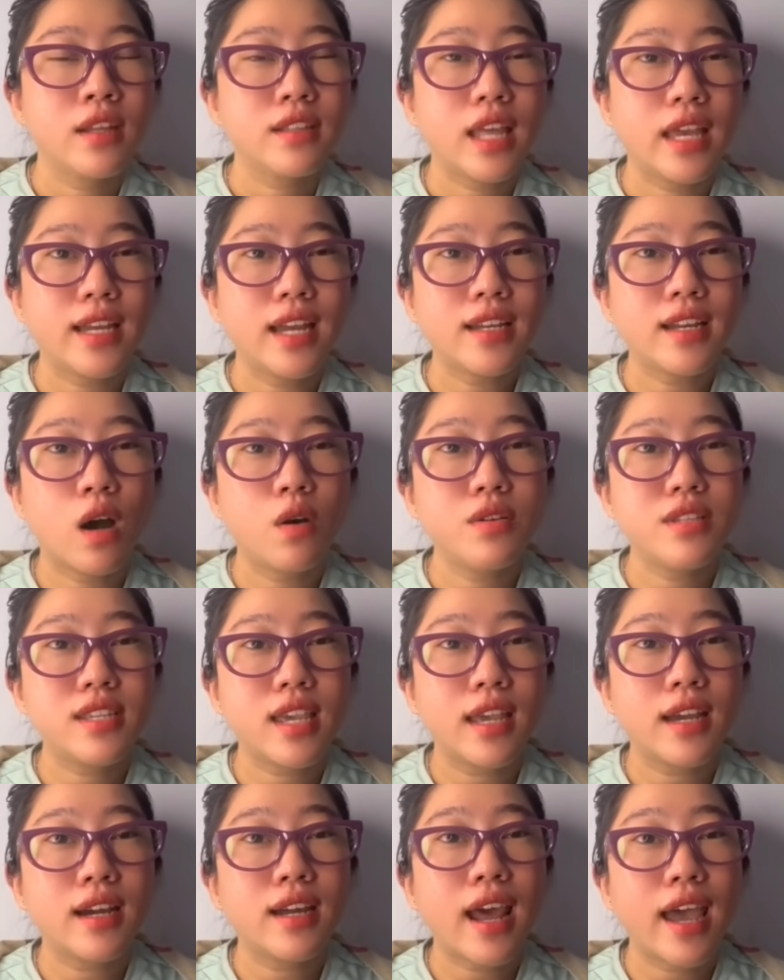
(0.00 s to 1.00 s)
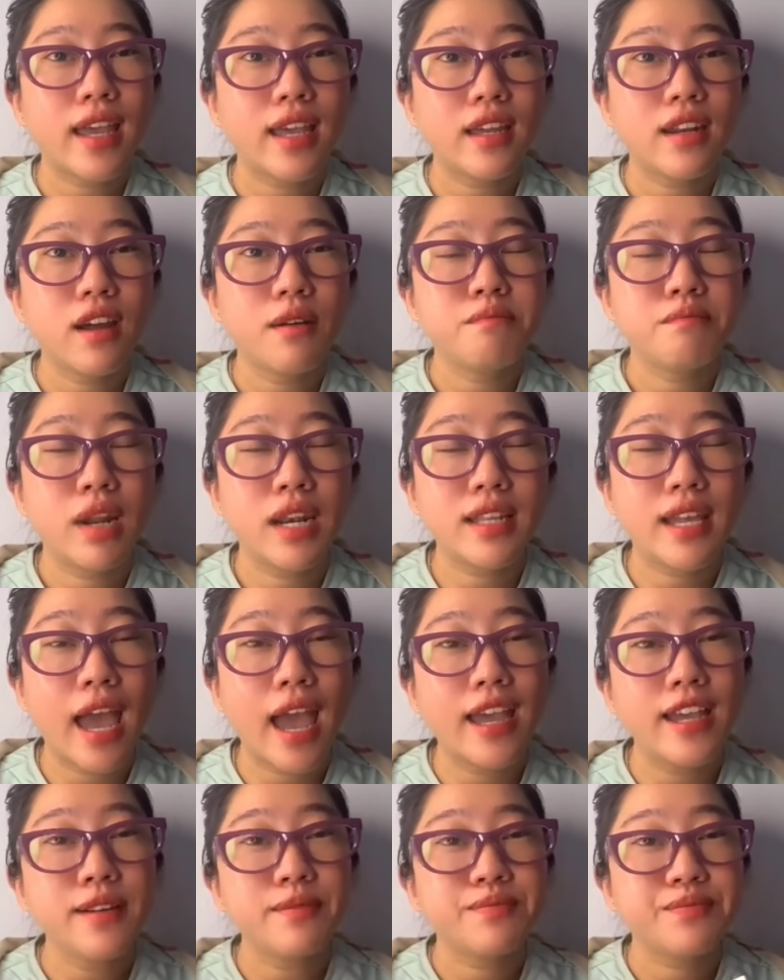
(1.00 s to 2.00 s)
thì cái câu chuyện ở đây nó mình
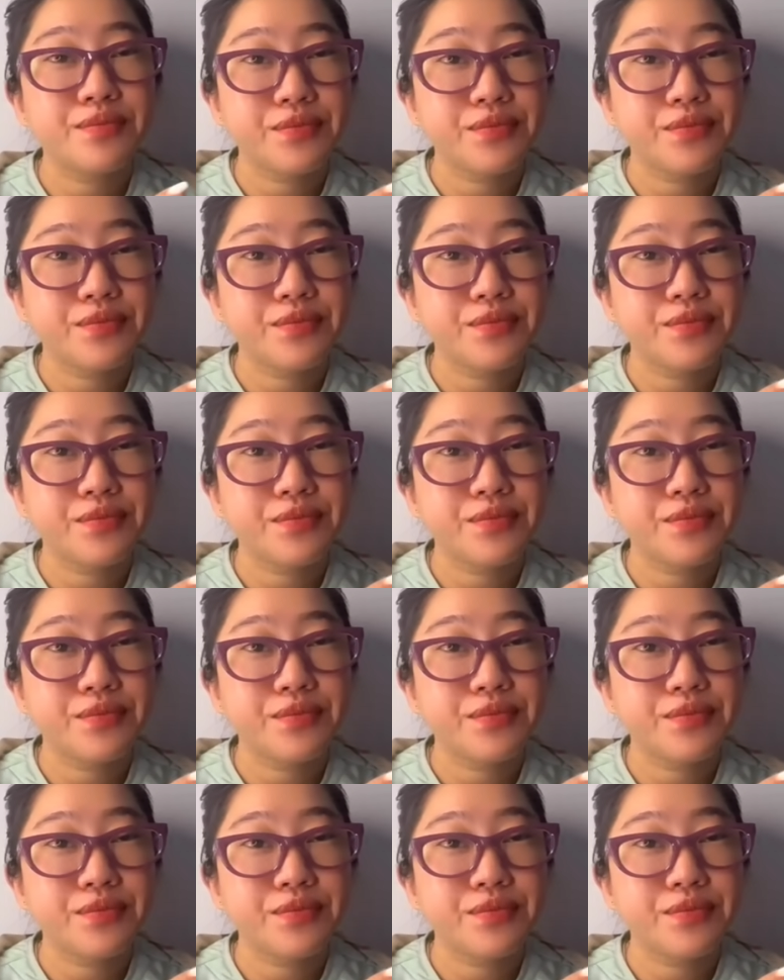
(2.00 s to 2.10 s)
kể